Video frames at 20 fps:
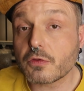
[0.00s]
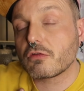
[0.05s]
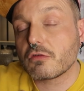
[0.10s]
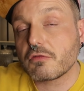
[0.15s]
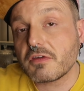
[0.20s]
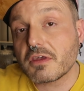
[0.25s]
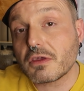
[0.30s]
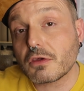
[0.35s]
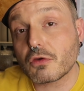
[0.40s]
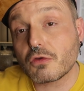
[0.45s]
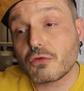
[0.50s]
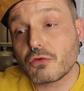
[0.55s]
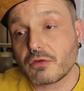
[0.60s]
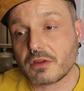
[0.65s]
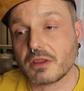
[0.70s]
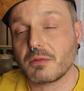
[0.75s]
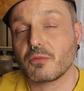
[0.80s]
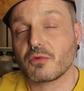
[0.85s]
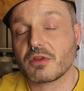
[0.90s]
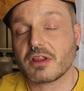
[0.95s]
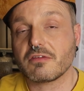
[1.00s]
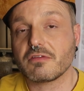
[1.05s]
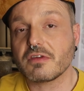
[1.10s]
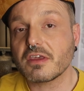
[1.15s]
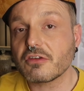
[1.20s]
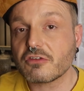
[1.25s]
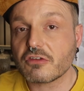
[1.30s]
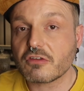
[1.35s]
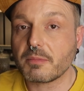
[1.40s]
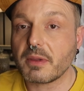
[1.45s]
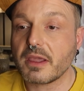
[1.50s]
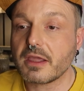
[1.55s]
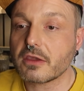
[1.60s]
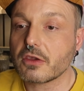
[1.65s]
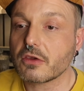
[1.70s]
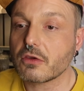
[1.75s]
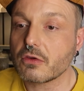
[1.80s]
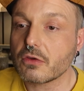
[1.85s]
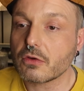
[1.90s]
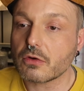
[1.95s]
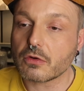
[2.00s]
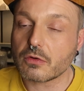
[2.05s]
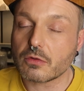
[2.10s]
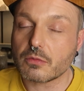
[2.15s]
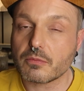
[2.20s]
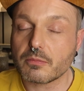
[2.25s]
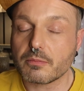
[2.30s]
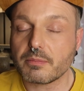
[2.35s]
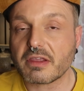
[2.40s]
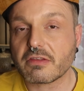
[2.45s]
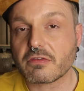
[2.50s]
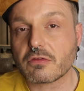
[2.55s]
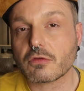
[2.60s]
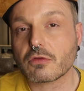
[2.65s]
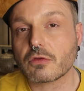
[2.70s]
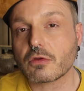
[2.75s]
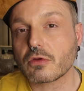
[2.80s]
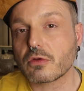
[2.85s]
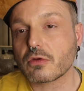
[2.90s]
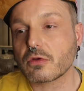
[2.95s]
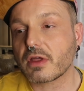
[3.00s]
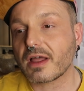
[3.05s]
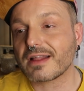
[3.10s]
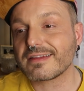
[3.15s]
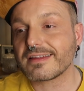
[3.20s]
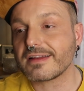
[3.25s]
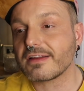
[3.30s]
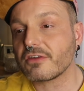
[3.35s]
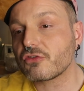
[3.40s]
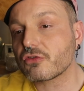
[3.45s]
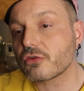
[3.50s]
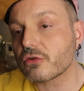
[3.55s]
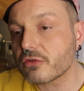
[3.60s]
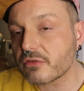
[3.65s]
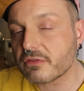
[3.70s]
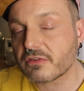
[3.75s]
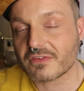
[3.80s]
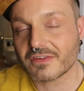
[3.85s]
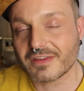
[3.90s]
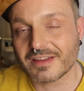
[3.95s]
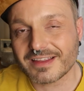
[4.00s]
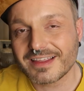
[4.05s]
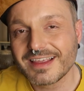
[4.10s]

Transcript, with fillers: Je ne fais que donner mon avis et j'espère qu'en personne euh, intelligente